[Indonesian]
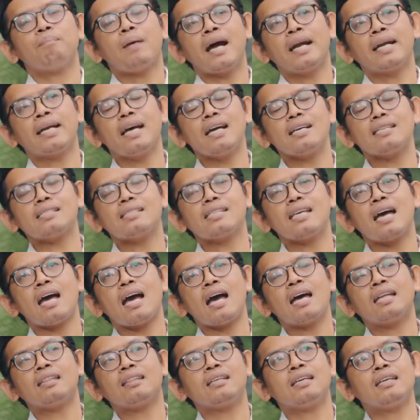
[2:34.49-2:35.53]
pada
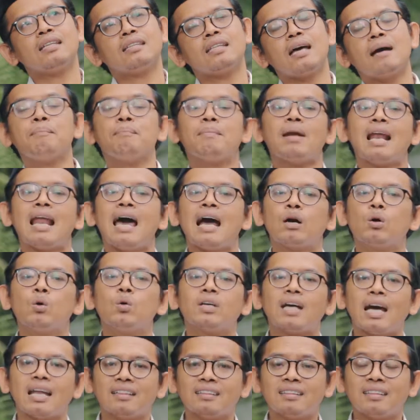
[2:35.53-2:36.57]
saat kita
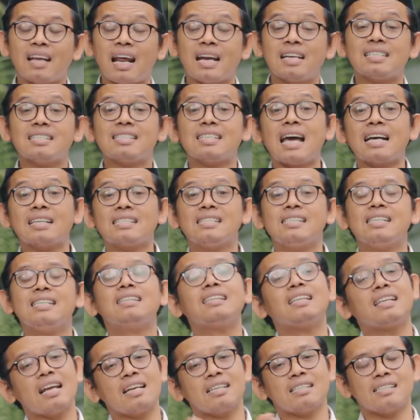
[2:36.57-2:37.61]
melakukan
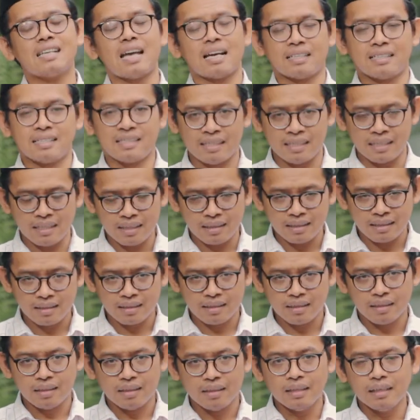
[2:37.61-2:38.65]
transaksi-transaksi
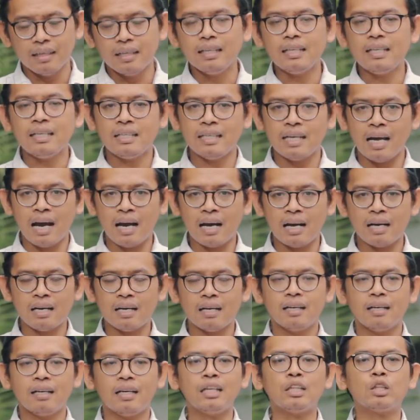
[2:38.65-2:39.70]
yang
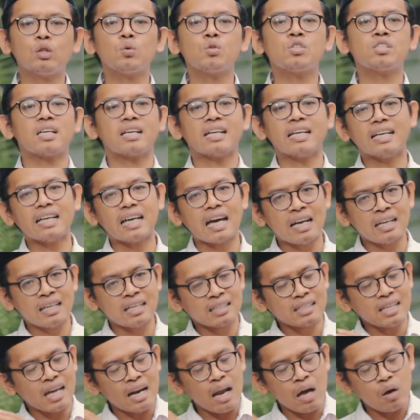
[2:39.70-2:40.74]
itu sering kali
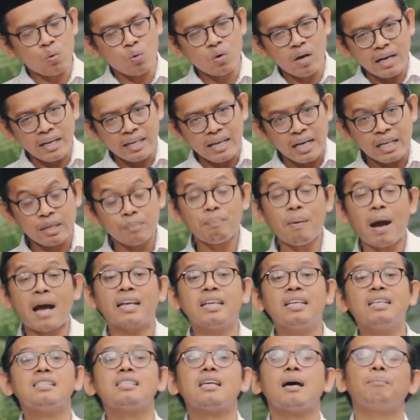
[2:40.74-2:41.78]
kita lakukan dari
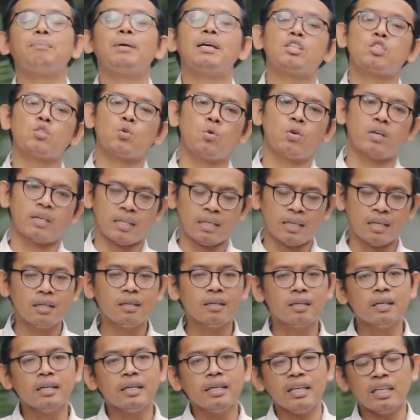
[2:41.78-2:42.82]
pagi sampai sore
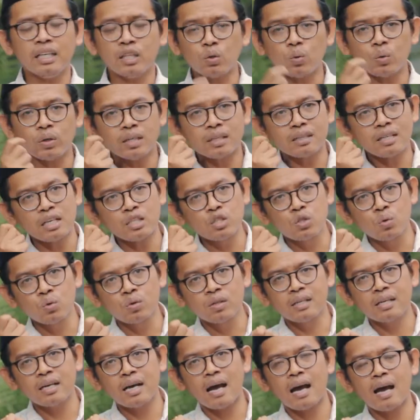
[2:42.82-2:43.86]
itu kita
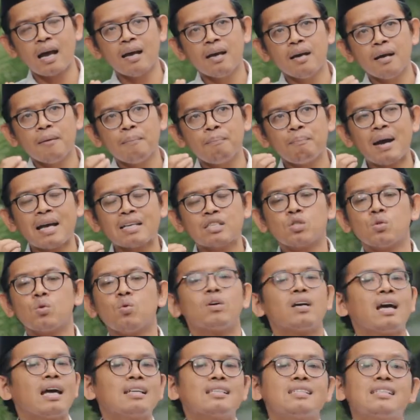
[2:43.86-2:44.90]
juga
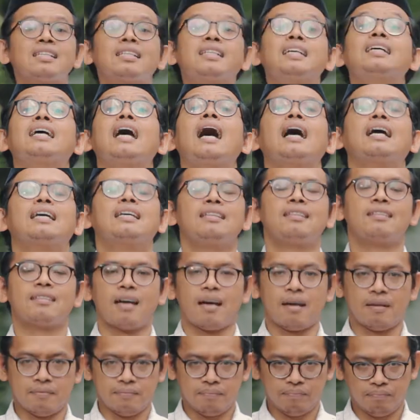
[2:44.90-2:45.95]
masukkan sedekah
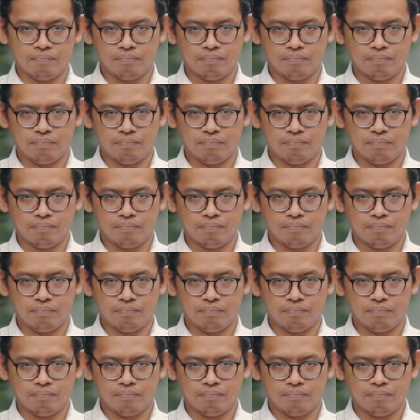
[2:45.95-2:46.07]
kita.